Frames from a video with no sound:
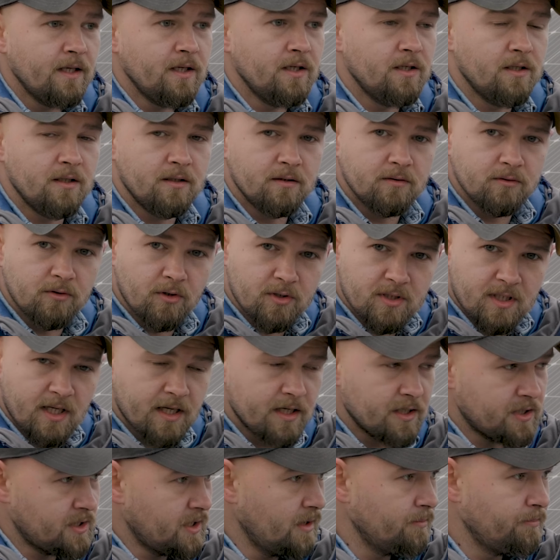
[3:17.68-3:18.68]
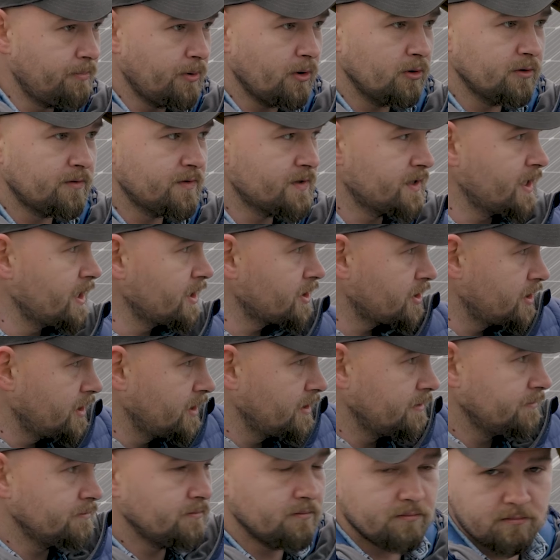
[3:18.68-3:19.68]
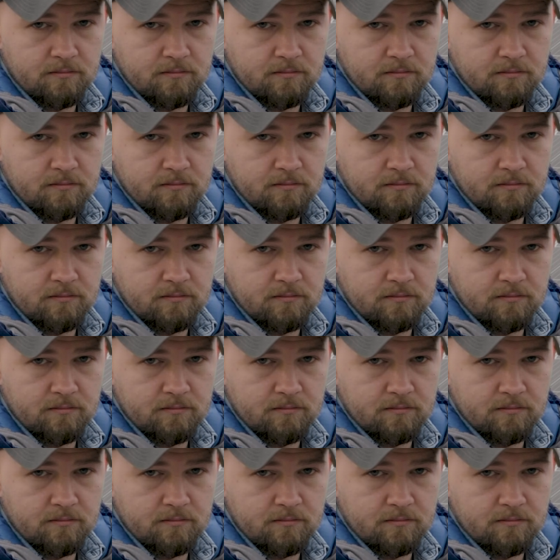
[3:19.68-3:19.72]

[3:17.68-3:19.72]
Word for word: I dostaje się tam prąd wsteczny,